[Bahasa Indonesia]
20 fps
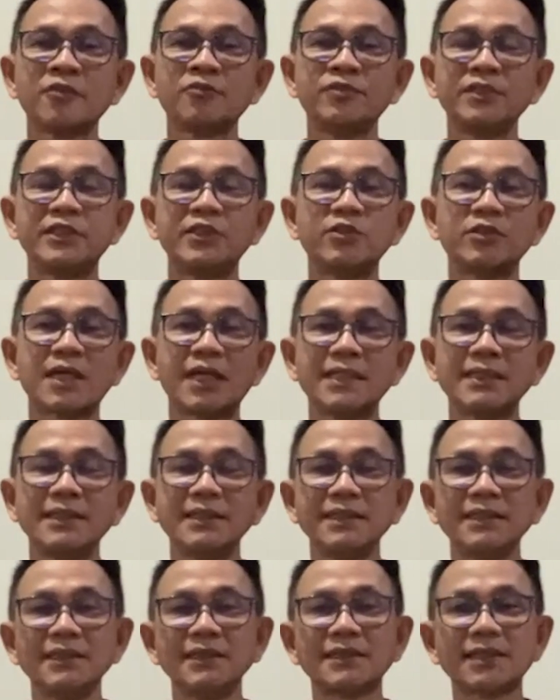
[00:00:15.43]
Video
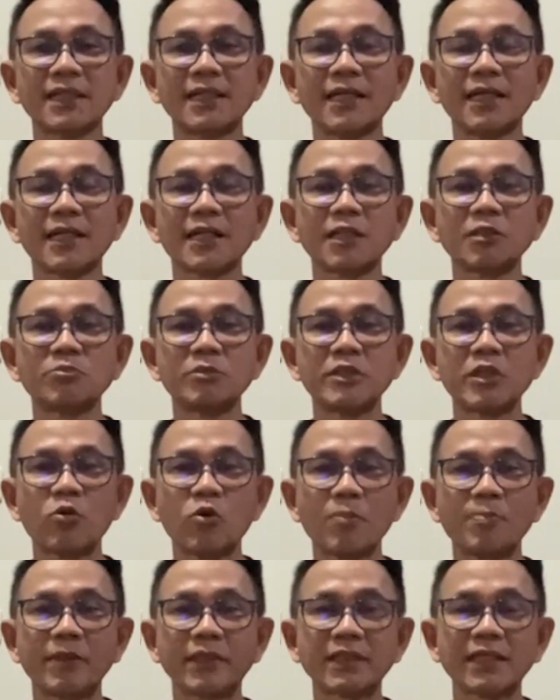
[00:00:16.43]
kali ini saya akan
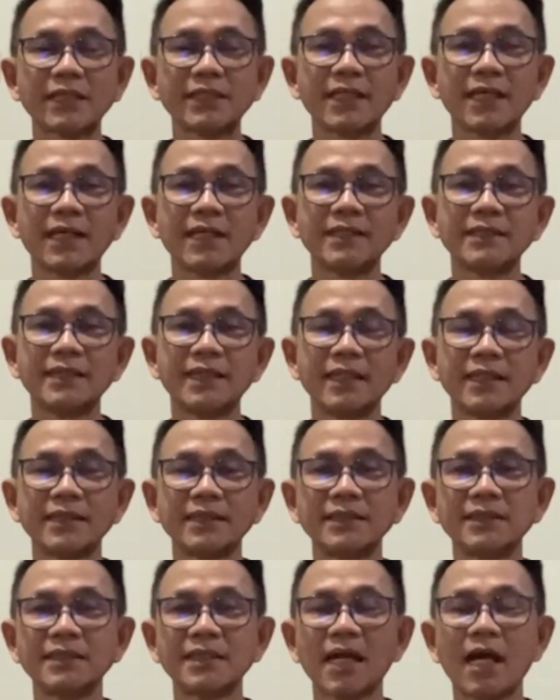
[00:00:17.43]
menjawab pertanyaan
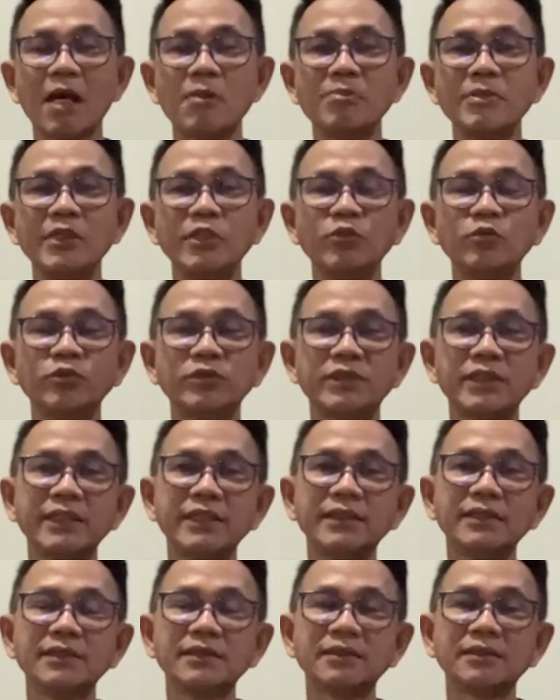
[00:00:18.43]
dari
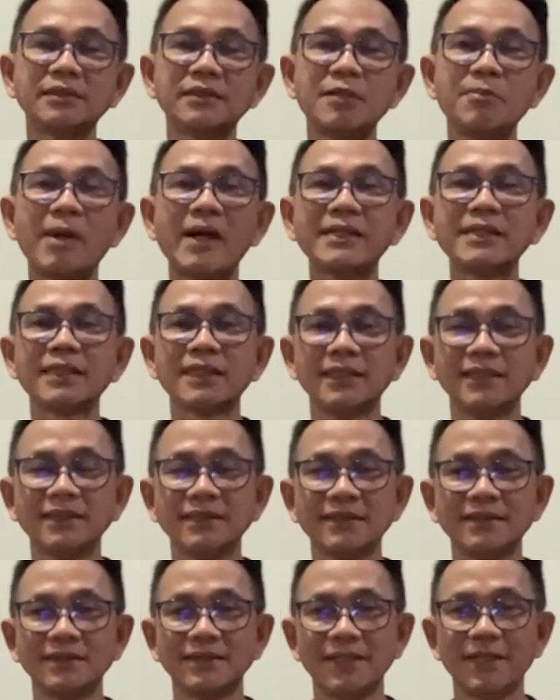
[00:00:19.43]
Aminuddin di Banten,
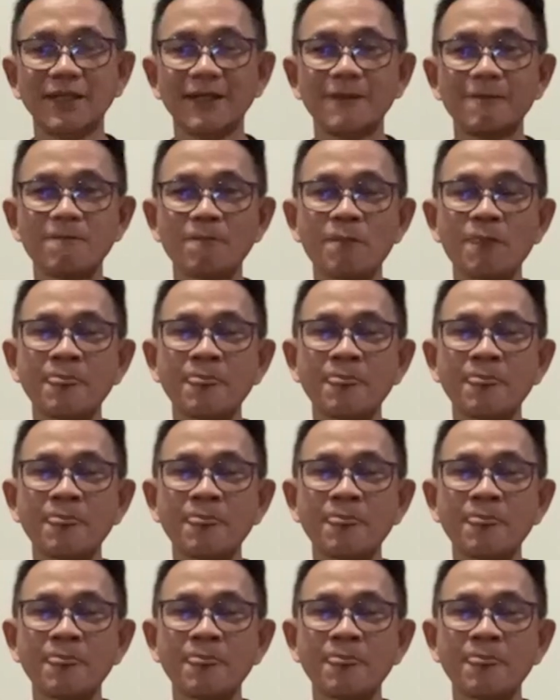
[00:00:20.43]
ya,